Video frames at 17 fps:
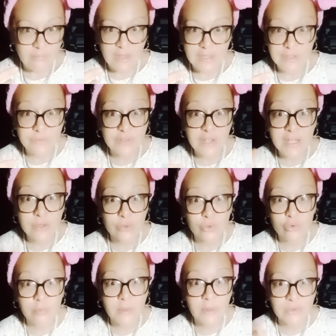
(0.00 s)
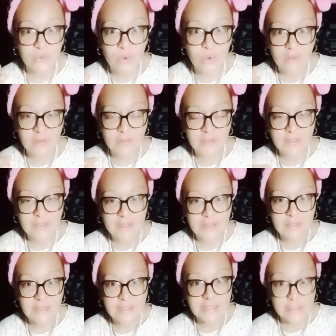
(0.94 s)
Il vient, il lui coupe un doigt.
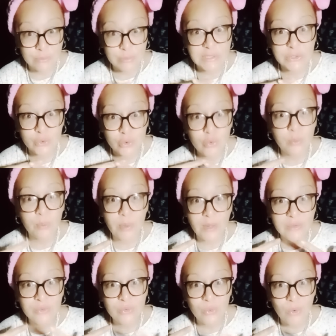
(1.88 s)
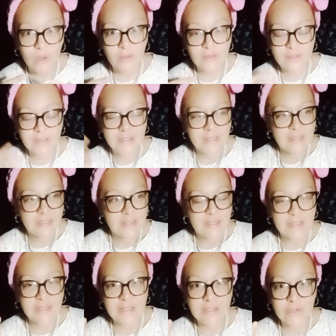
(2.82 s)
Il lui coupe un doigt.
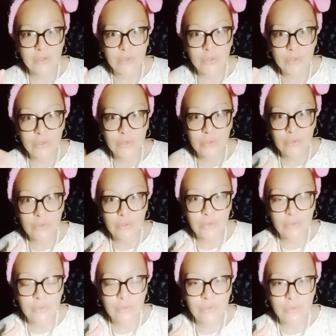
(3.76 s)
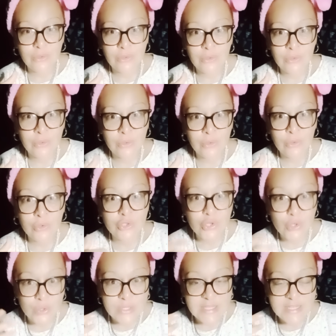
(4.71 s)
Et euh, le, le
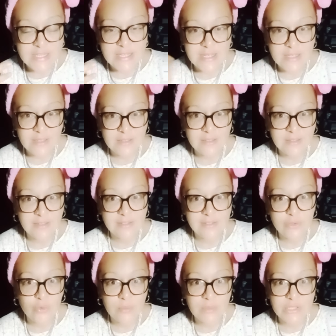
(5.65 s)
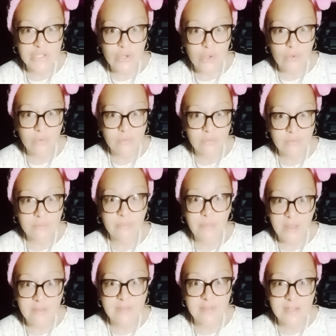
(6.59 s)
gentil, il dit au méchant
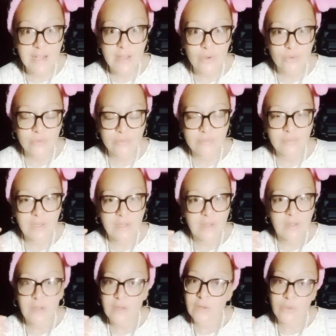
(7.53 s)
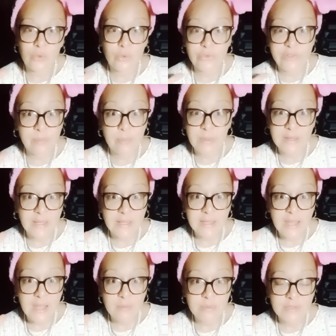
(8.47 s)
merci là-haut. L'autre, il pète un
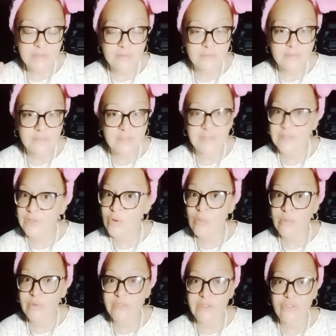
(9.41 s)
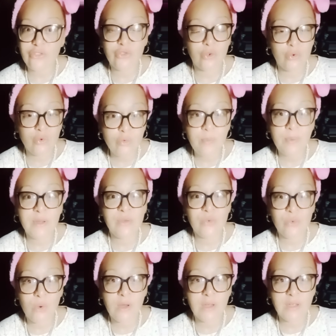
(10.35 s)
câble. Hein. Il dit Comment ça, je te coupe un
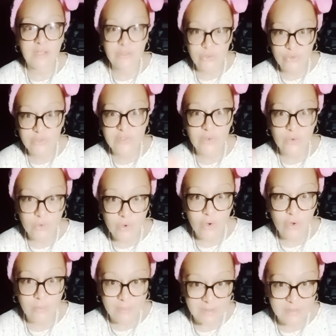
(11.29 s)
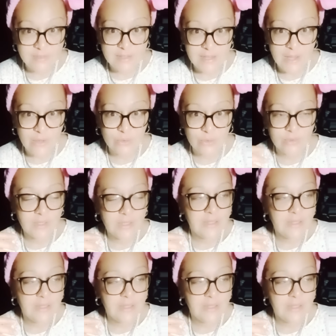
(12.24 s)
doigt et tu dis encore merci là-haut.